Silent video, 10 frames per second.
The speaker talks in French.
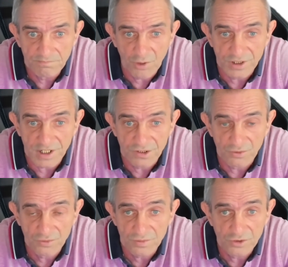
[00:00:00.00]

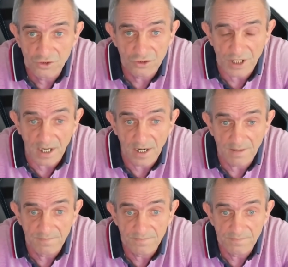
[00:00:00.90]
protection totale.
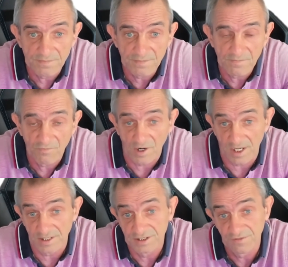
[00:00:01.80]

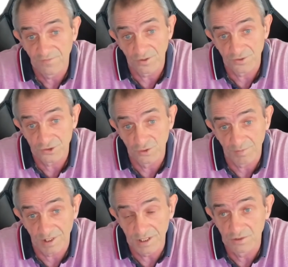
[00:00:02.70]
Voilà, différence de
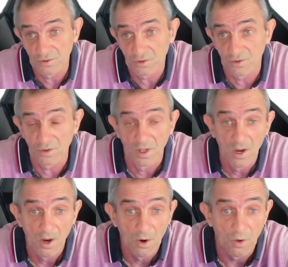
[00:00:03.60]
prix. Donc
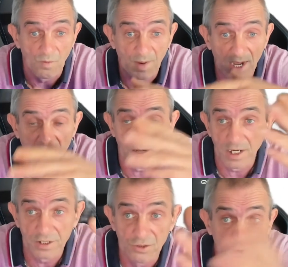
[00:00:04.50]
on, part à de